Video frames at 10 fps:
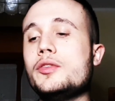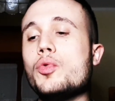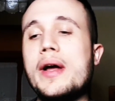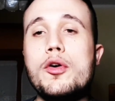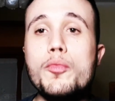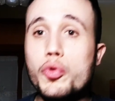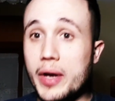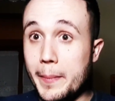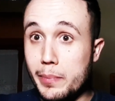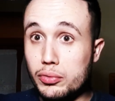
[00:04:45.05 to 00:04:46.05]
tu hai
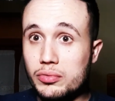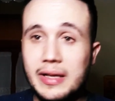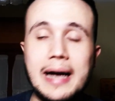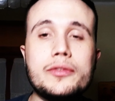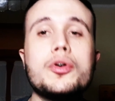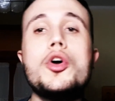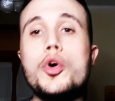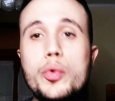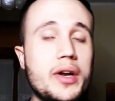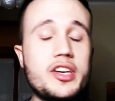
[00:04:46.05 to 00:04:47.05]
comunque buttato
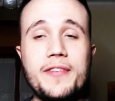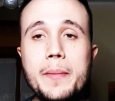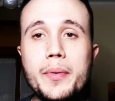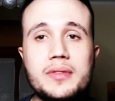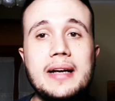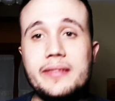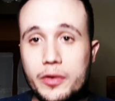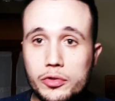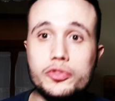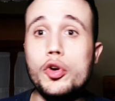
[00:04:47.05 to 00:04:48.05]
una cifra importante
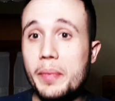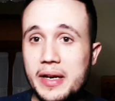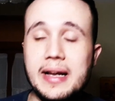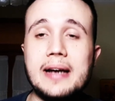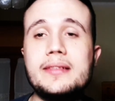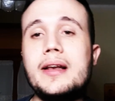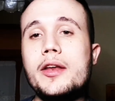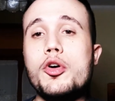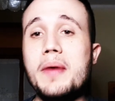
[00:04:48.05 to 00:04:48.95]
non solo per il cartellino,